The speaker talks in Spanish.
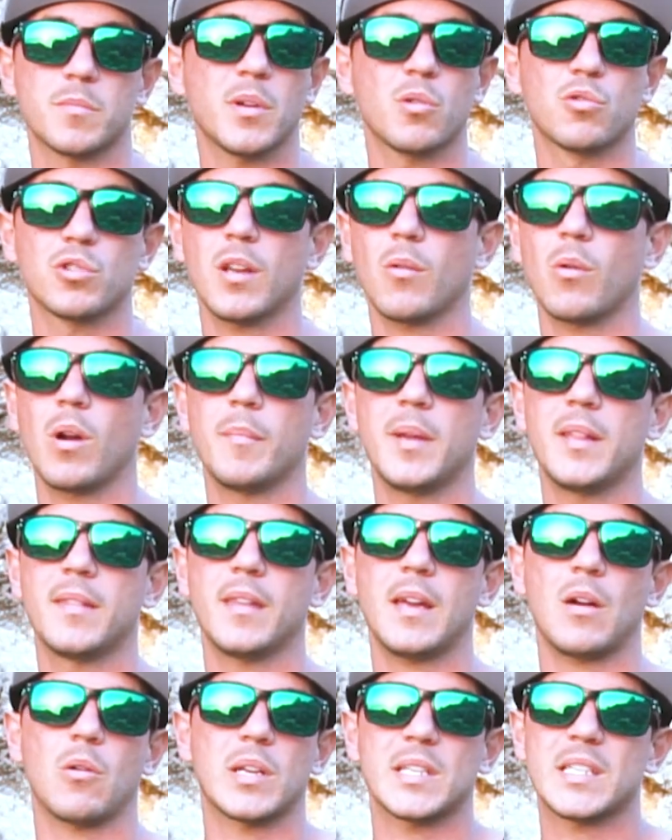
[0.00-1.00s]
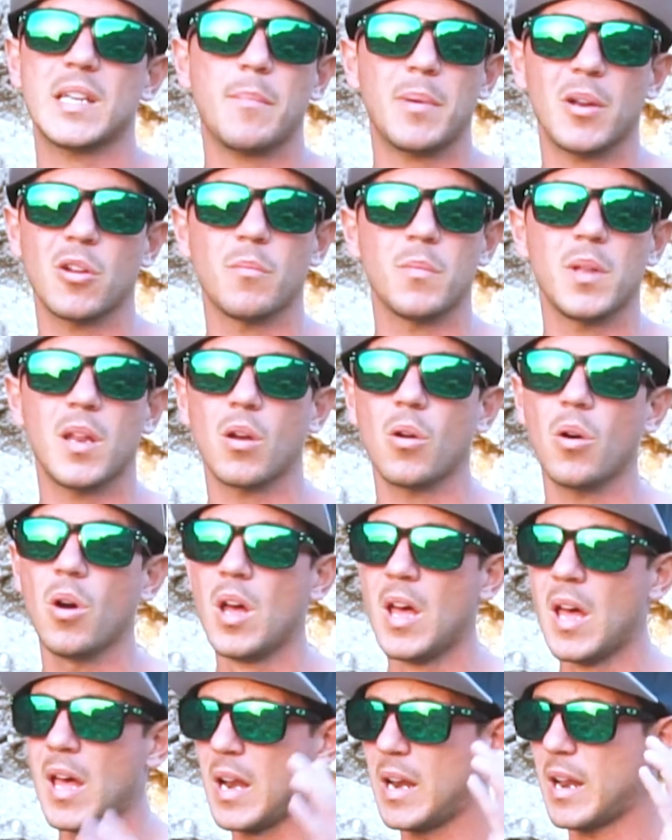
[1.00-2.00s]
Me gusta igualmente, aunque sea pleno invierno,
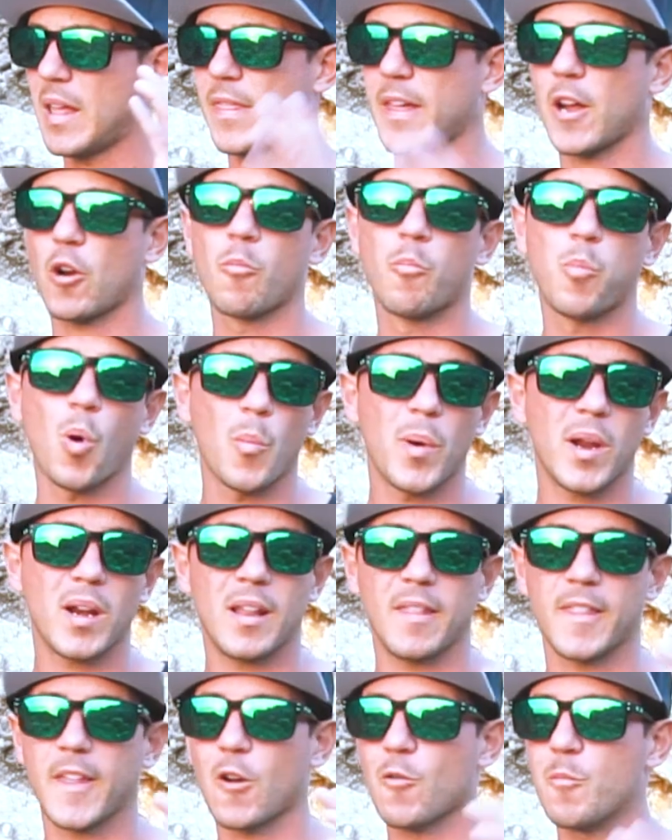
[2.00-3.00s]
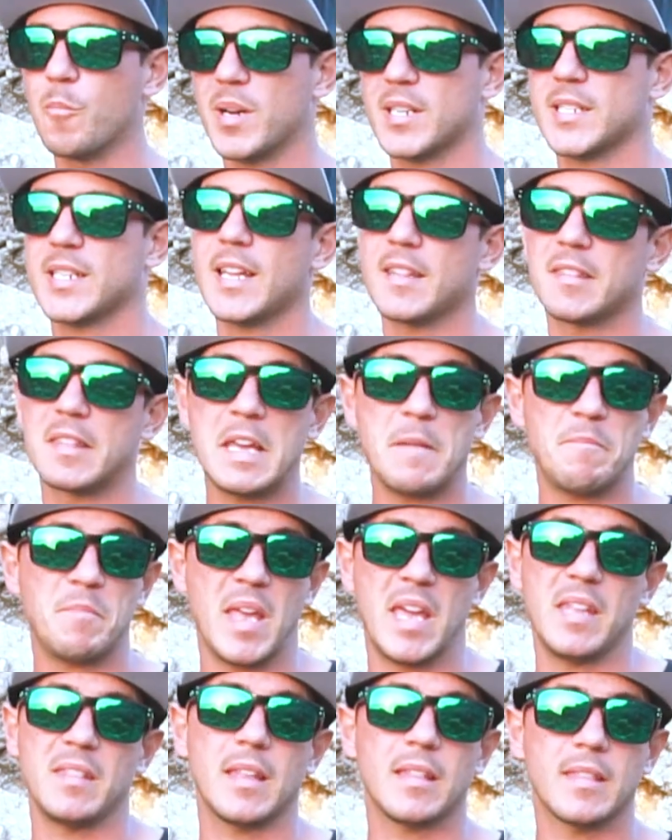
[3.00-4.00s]
lanzar un popper, lanzar un paseante
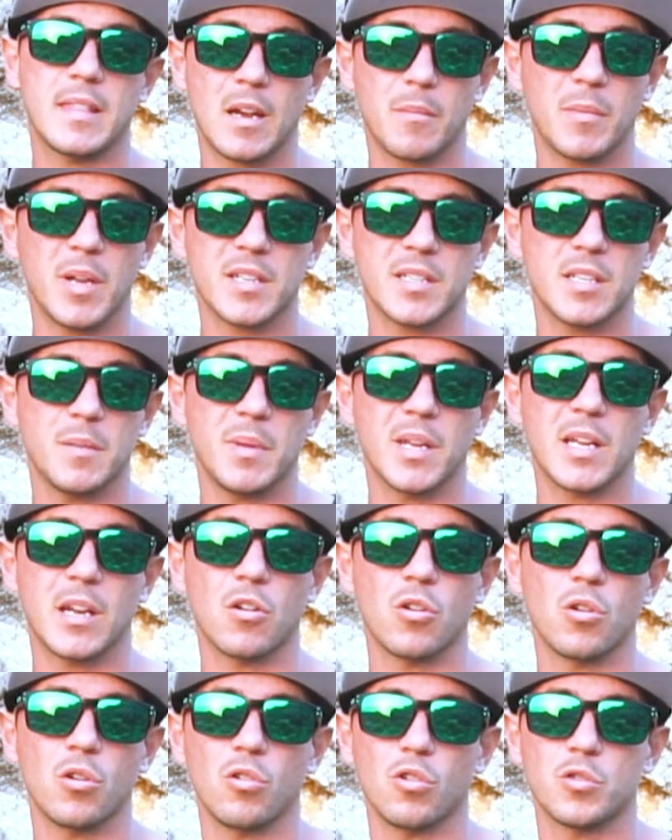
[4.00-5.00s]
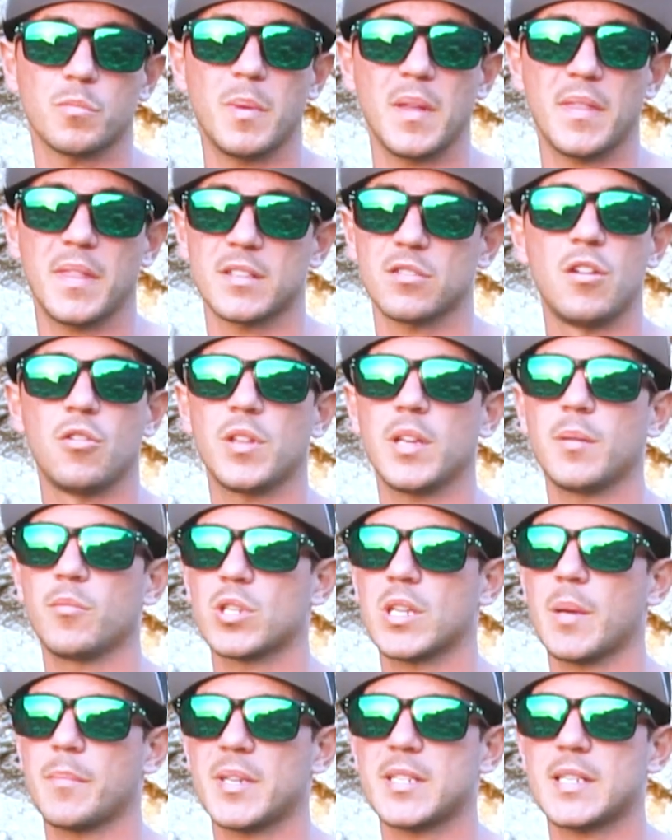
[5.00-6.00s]
e intentar ver si pican o no los peces. No
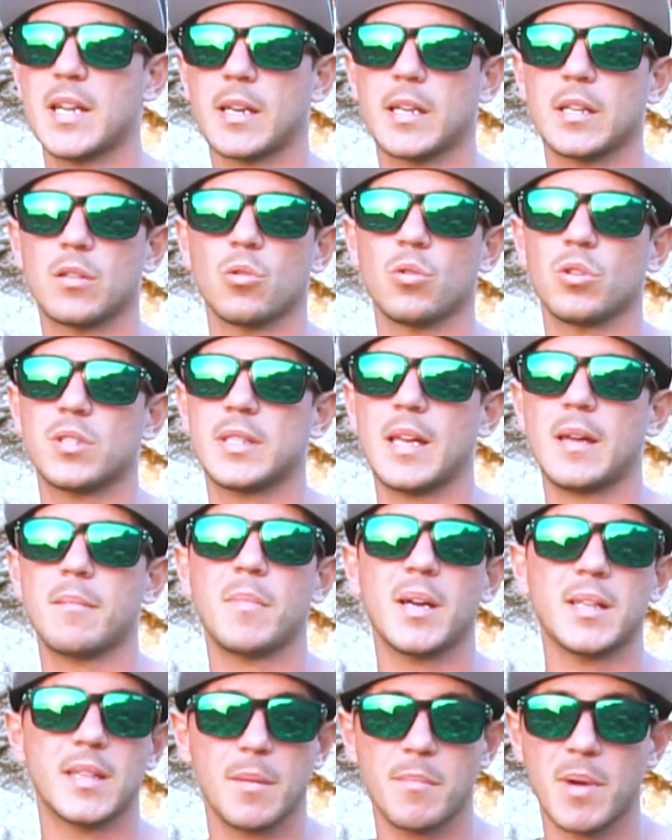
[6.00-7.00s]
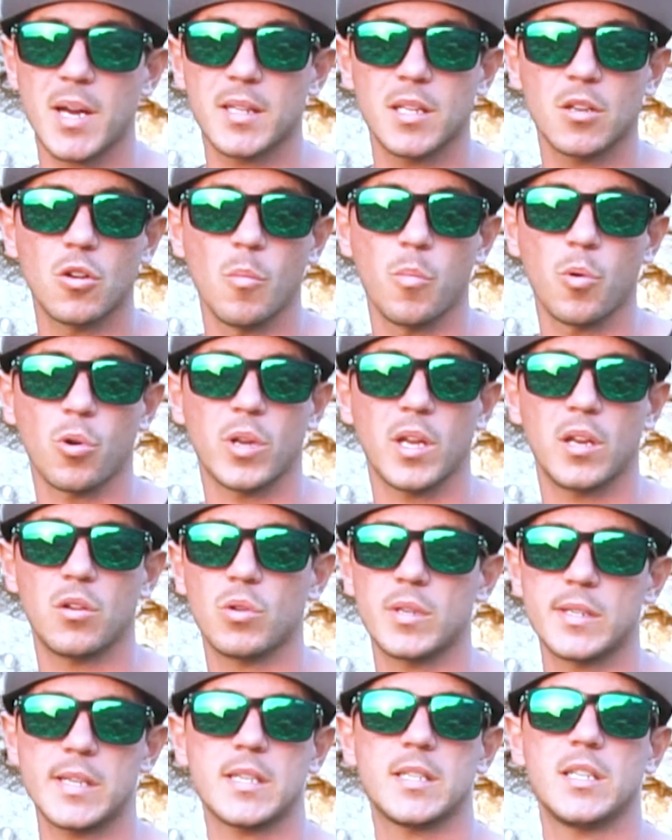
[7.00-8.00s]
tenemos que pensar que todo es tan matemático porque
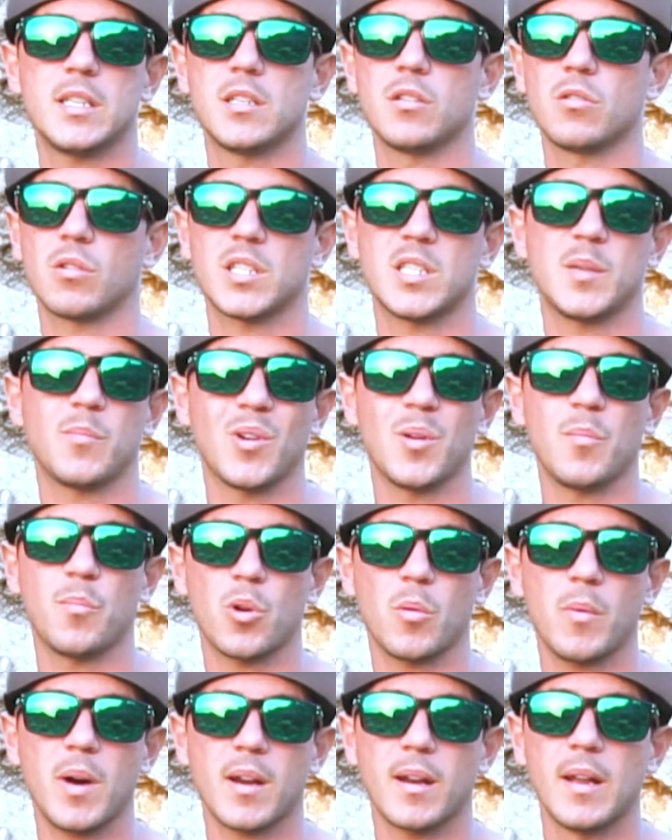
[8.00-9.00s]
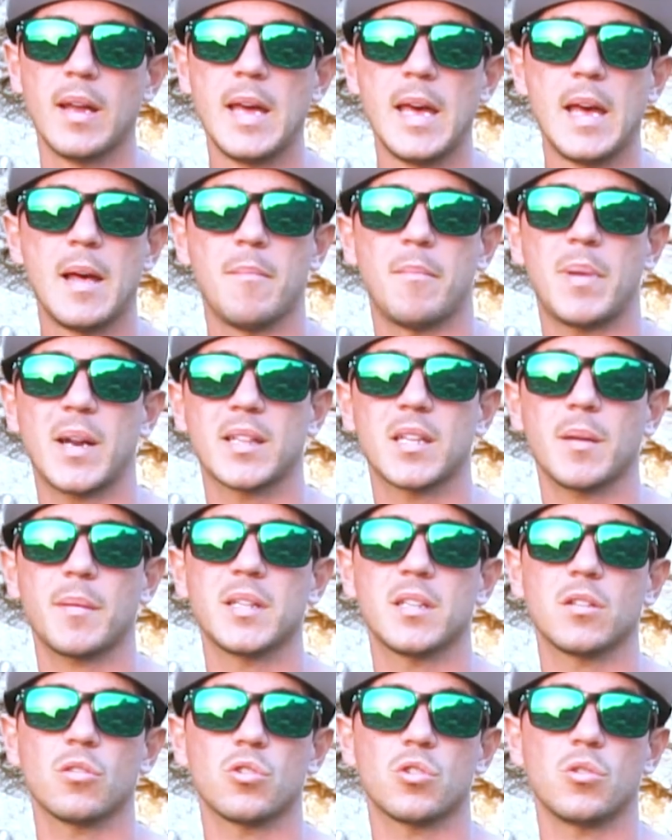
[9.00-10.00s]
no es así, sino que se pueden probar
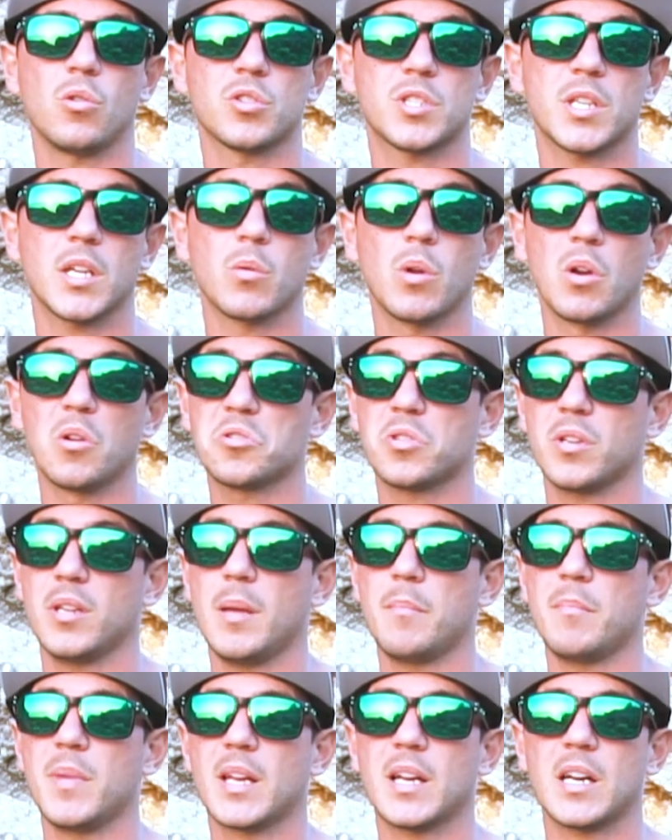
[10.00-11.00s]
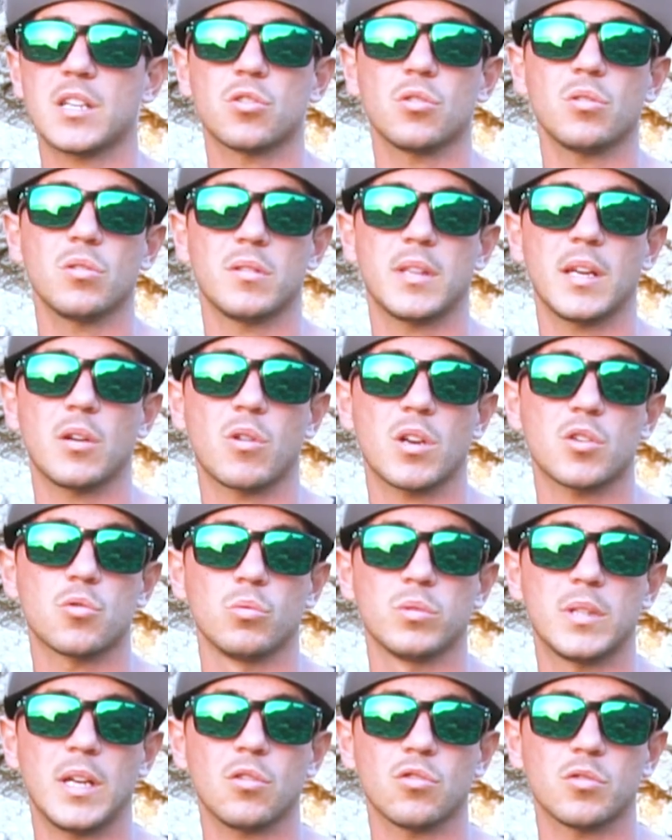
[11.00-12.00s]
prácticamente todos los señuelos y en mi tengo
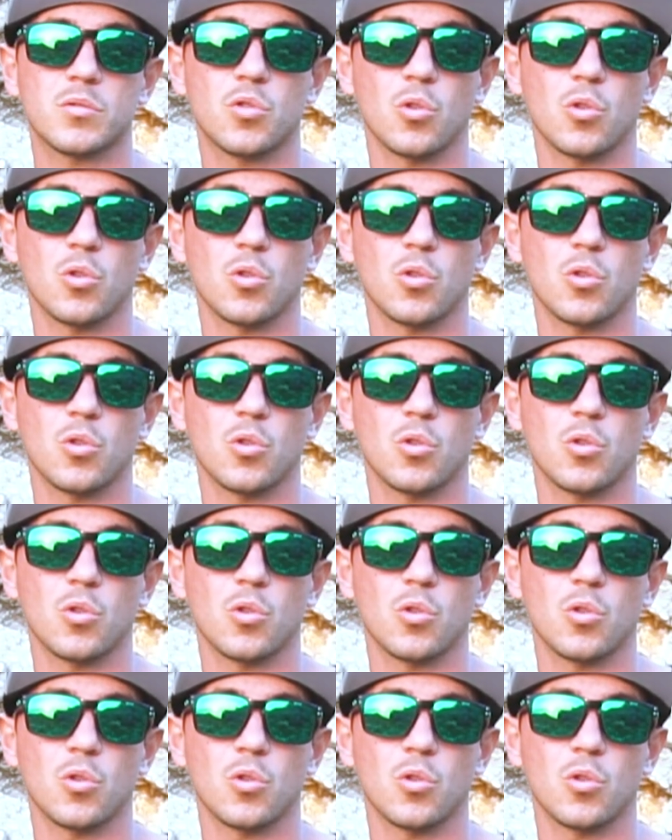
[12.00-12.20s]
resultados